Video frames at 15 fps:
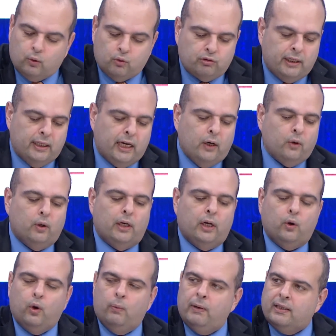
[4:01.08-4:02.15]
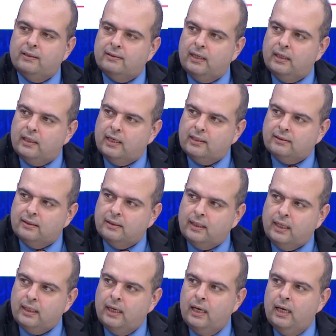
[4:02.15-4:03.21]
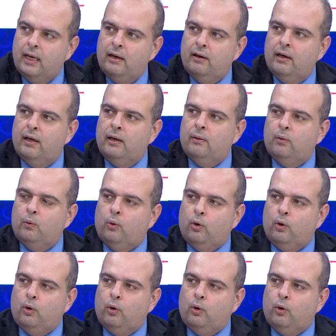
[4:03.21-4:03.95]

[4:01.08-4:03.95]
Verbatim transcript: o senaryolara görmek isteyenler açısından e,